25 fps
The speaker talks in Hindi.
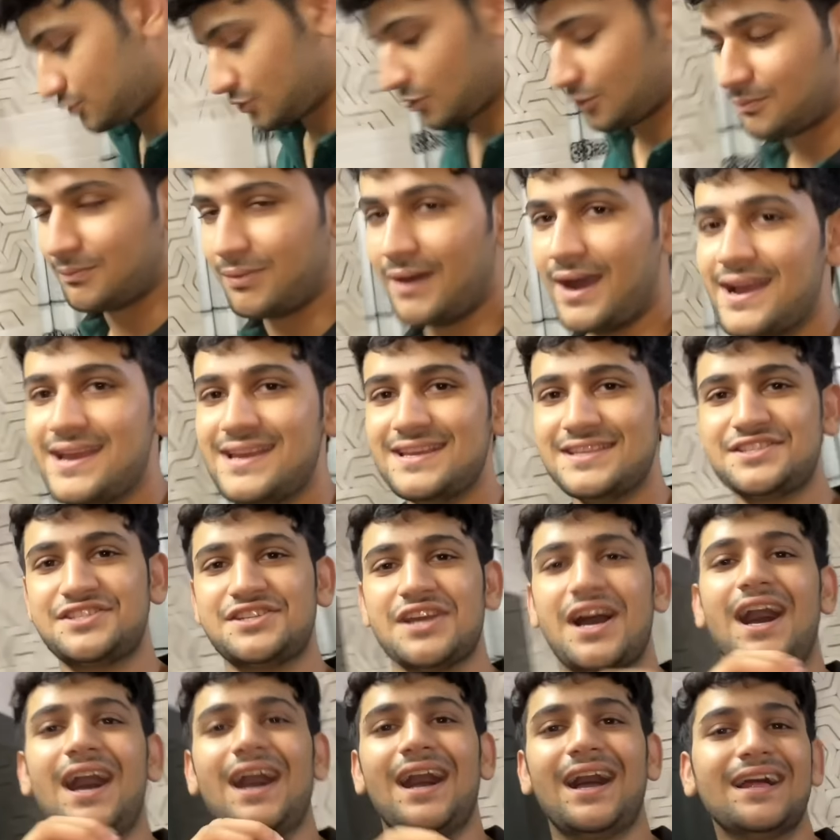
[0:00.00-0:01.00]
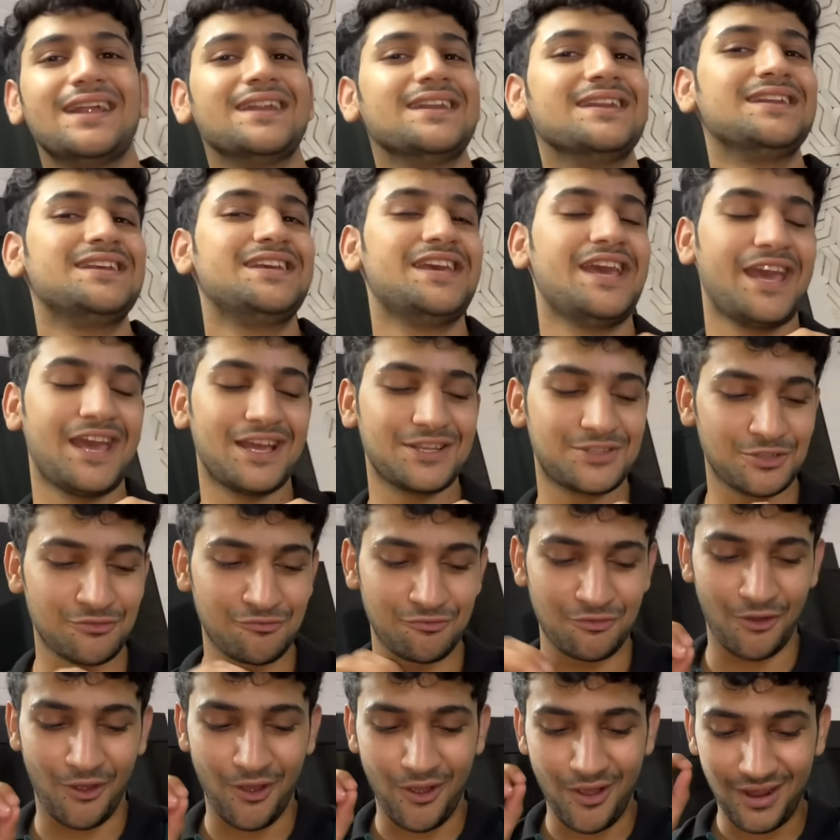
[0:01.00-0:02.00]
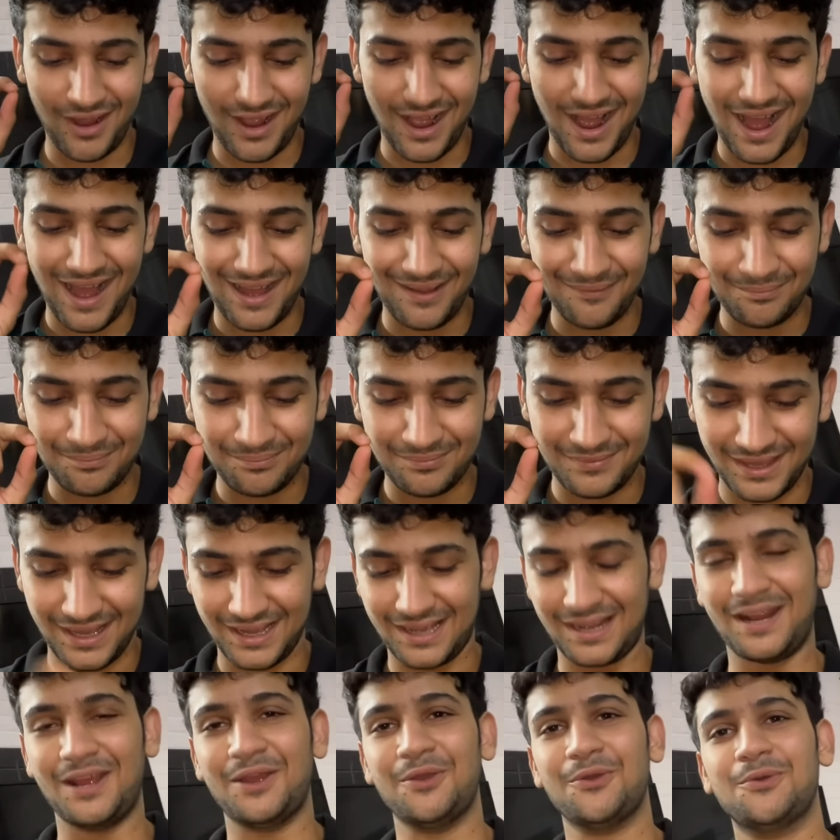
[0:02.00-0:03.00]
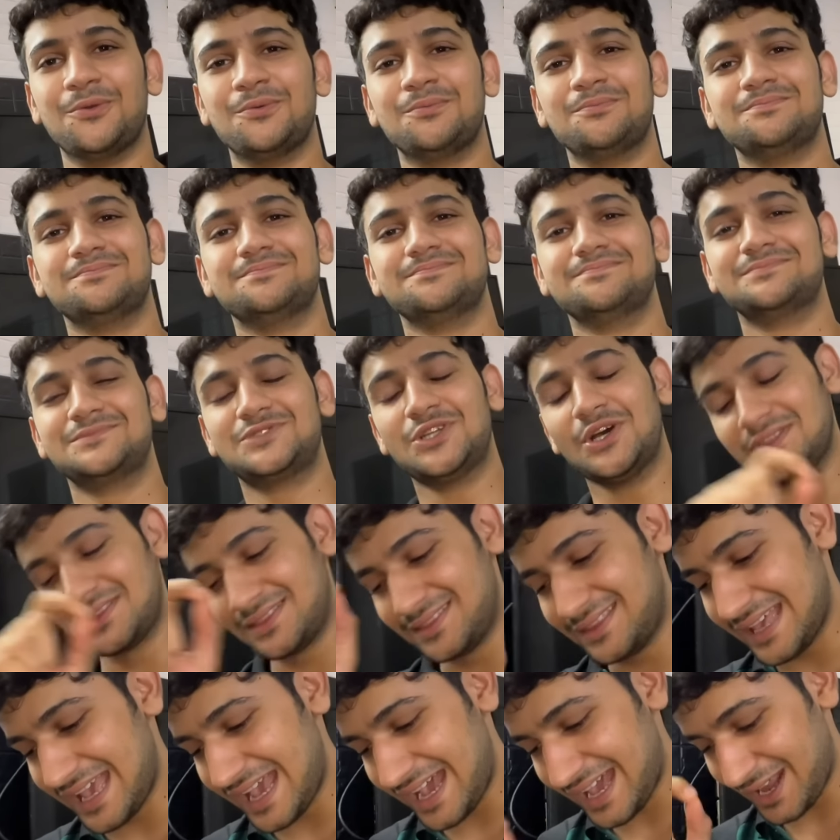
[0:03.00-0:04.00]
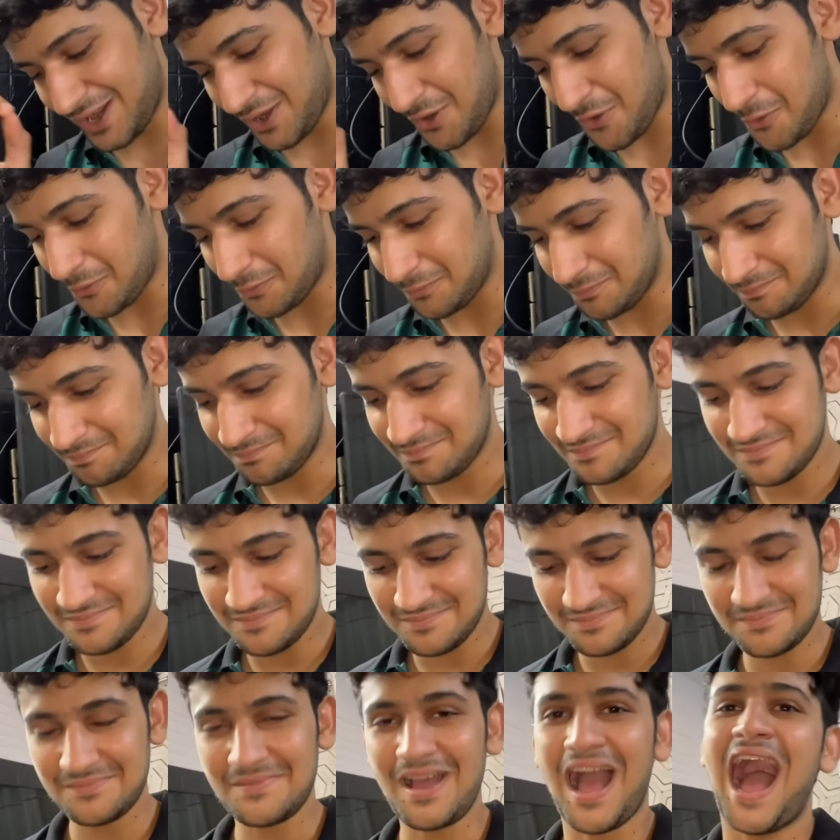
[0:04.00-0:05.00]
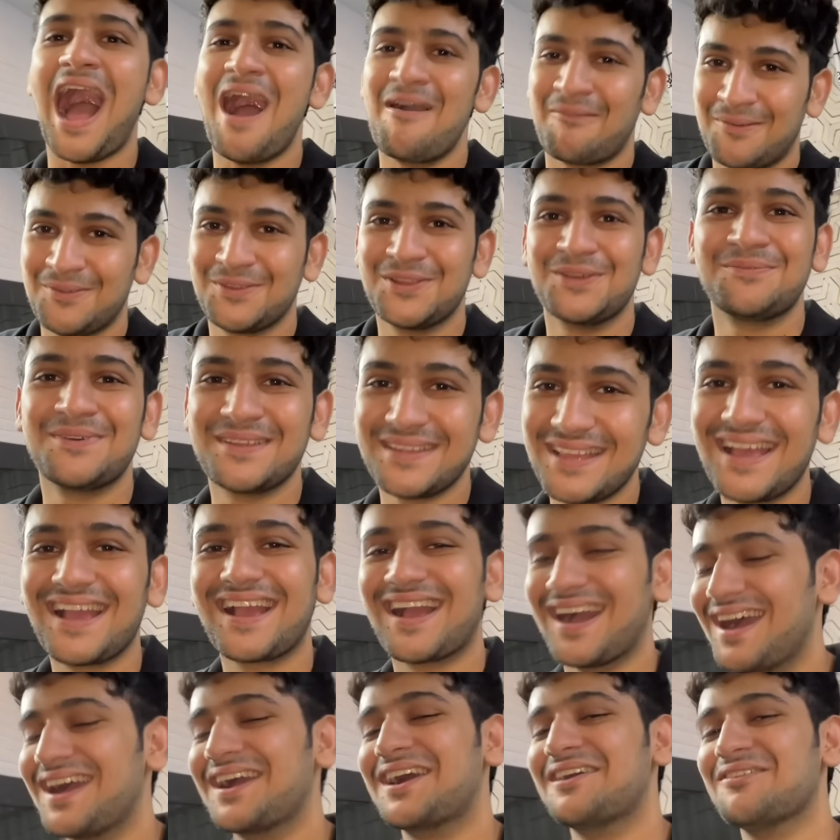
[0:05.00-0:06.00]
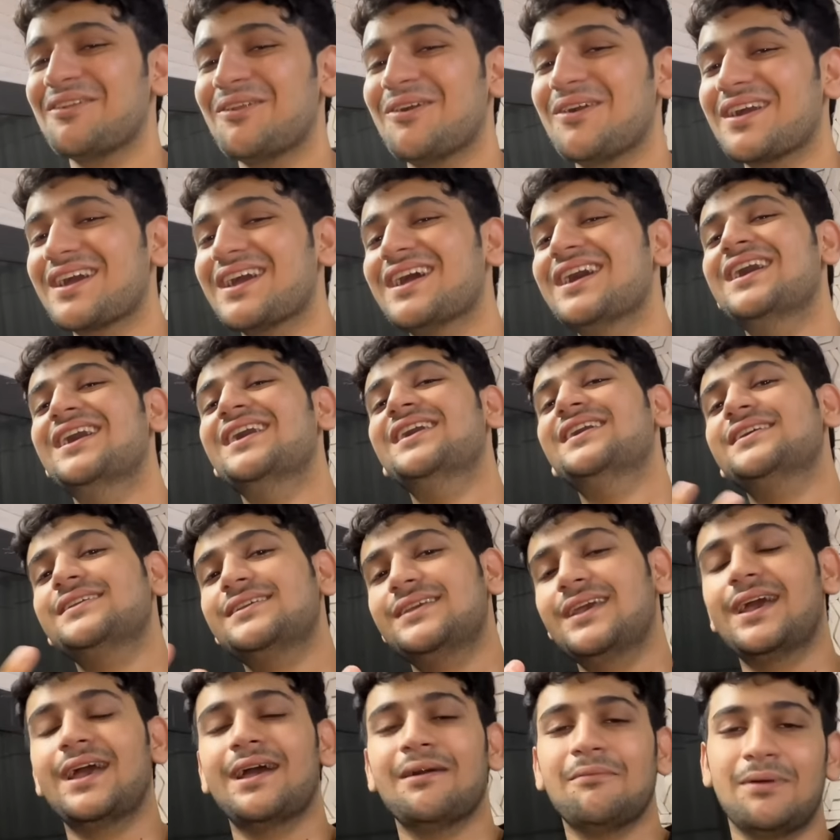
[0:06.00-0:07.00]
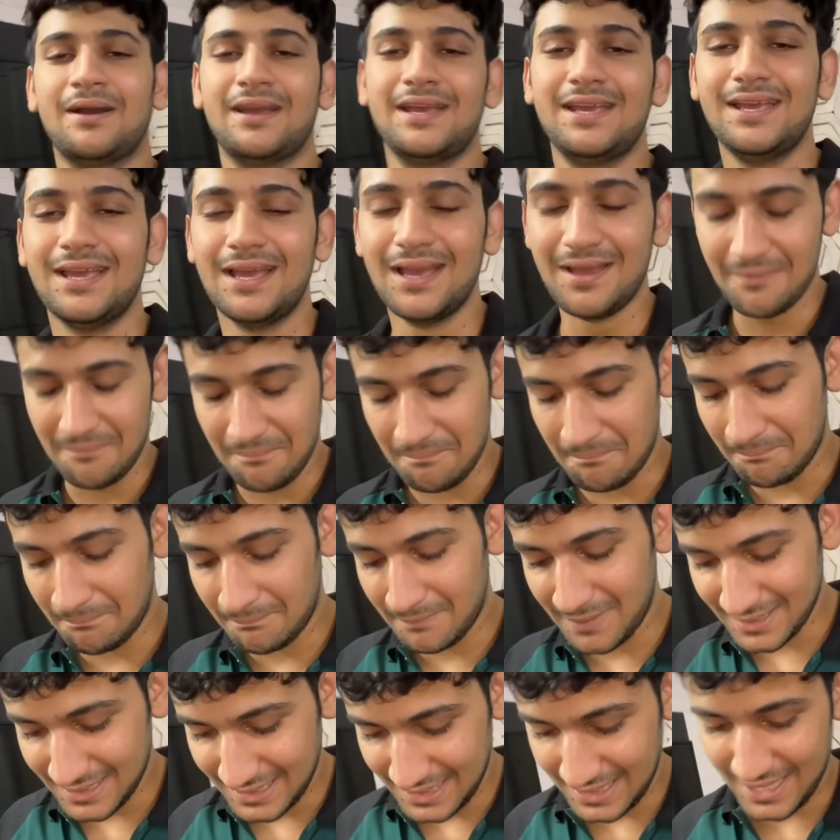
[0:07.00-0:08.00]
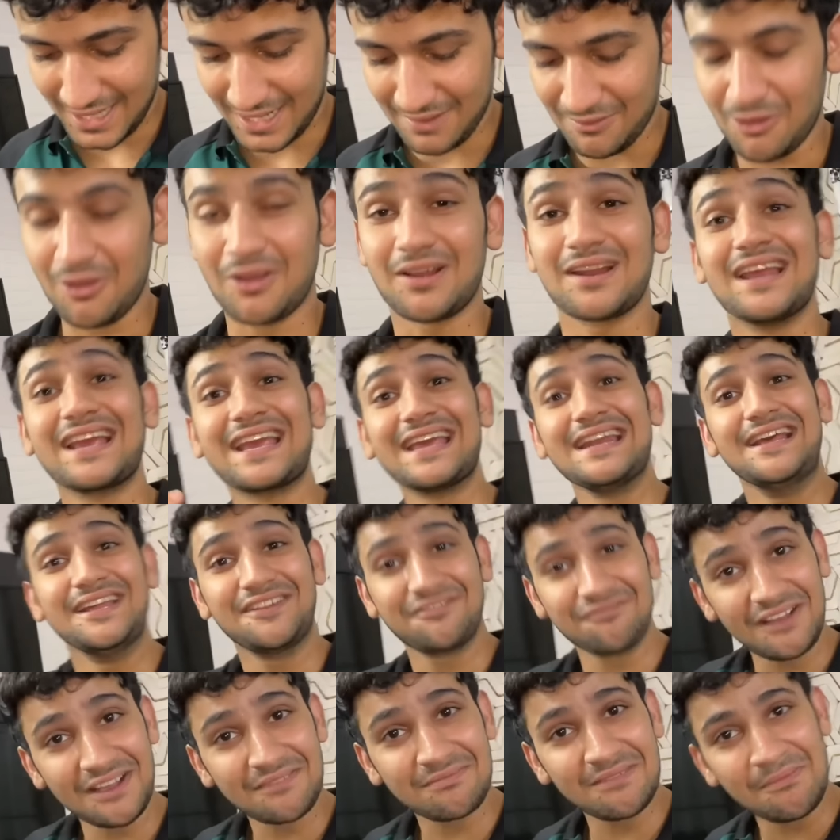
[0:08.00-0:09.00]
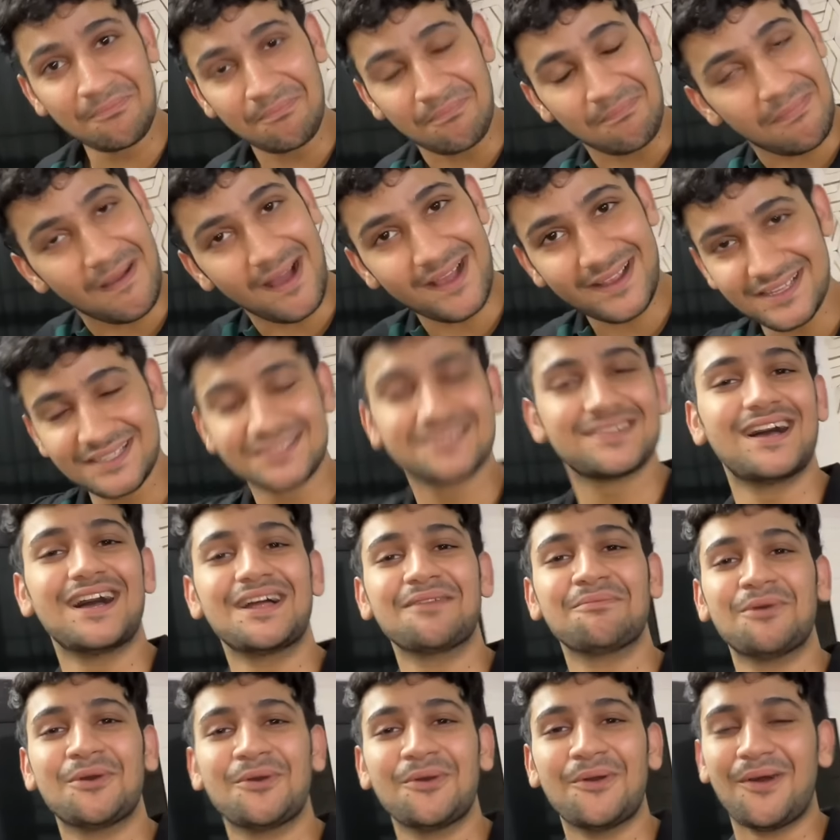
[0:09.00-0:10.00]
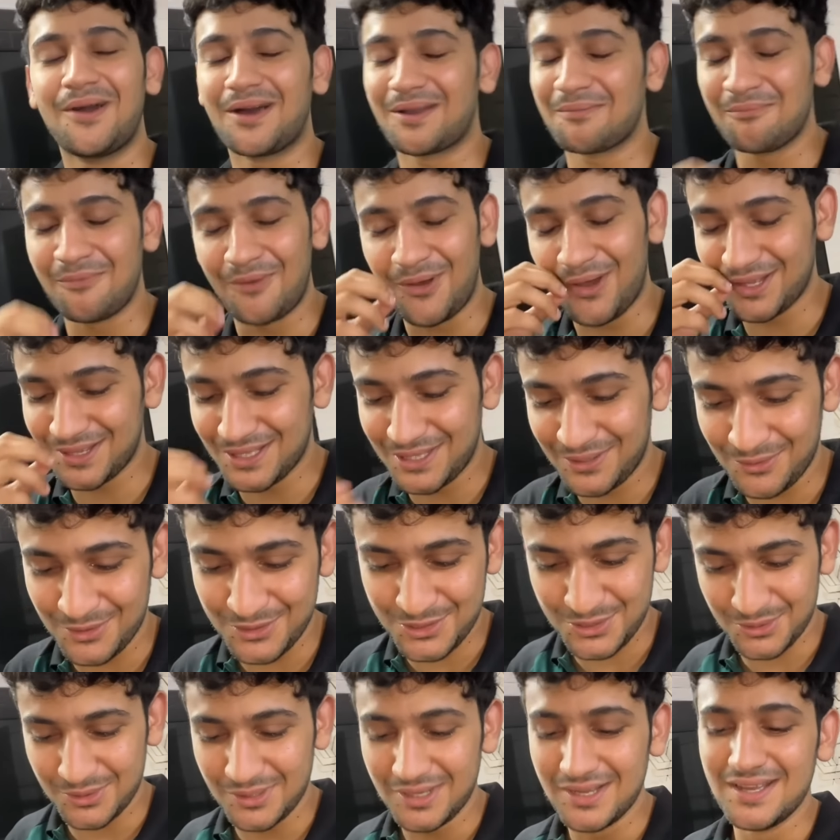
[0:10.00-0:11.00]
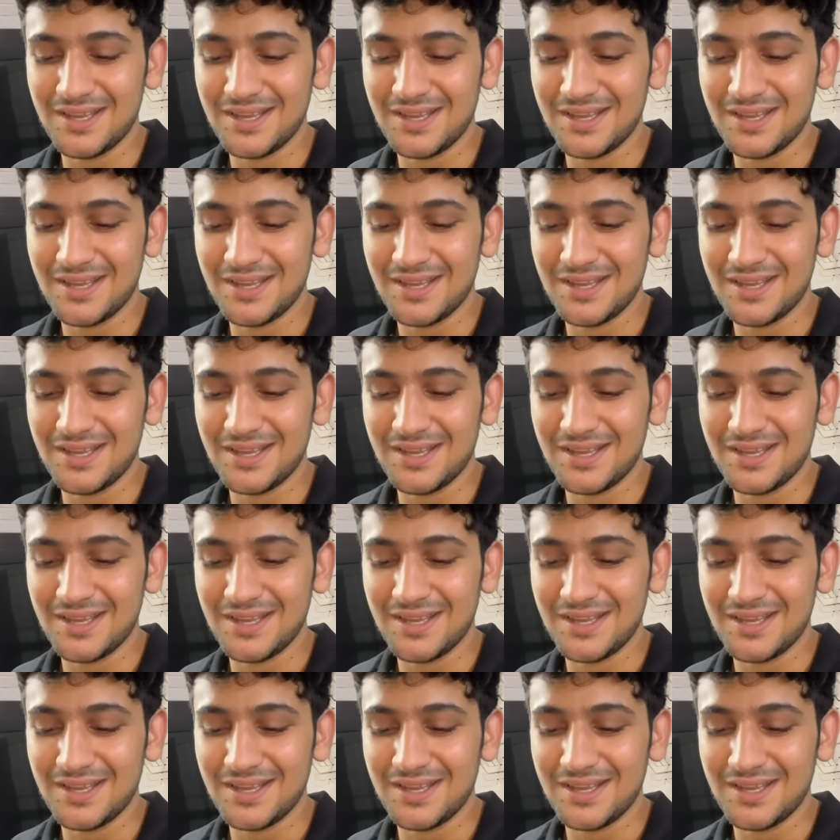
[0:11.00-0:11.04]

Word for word: सो भाई जान ये जो व्लॉग आप देख रहे हो जो देख रहे हो आपको तो पता है कहाँ का व्लॉग है ये है भाई मदीने का व्लॉग लेकिन इस वक्त मैं पाकिस्तान में हूँ और बहुत ही खुश हूँ